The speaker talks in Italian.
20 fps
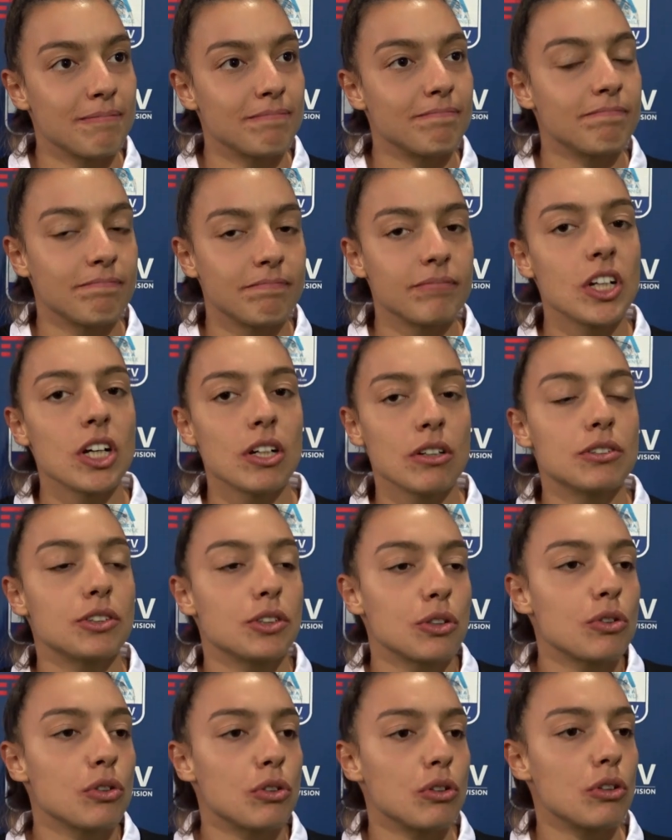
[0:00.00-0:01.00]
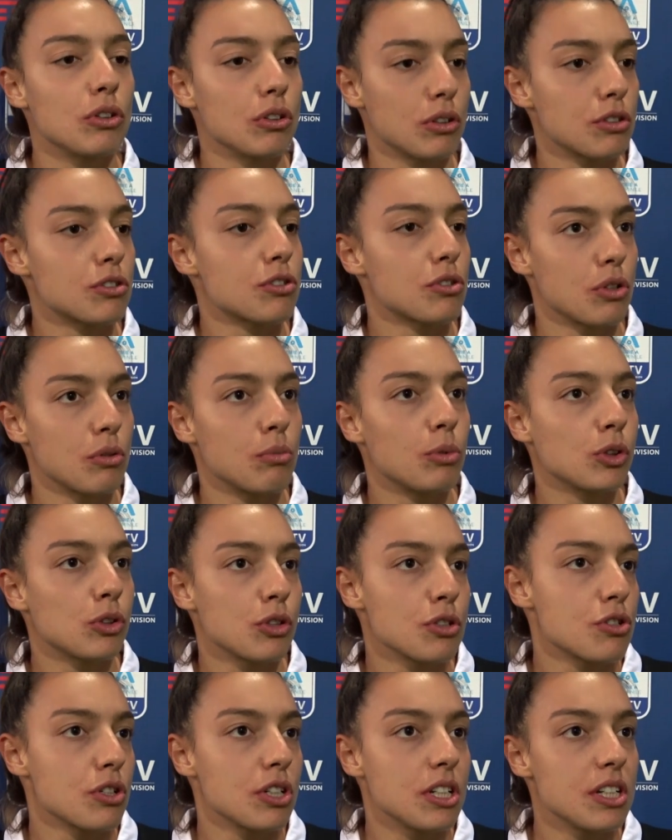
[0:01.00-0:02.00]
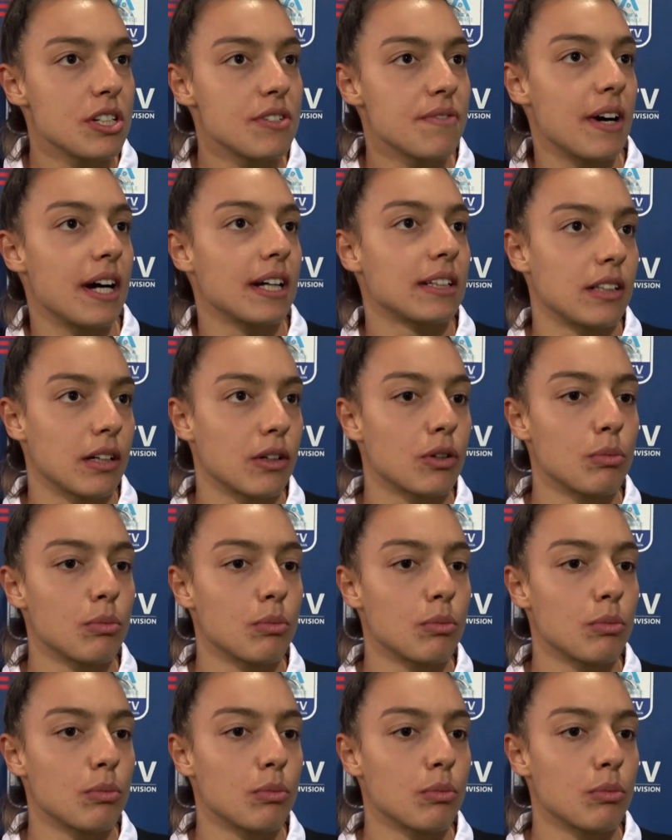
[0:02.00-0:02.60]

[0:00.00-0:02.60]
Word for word: Mm, no, sono, sono, molto soddisfatta,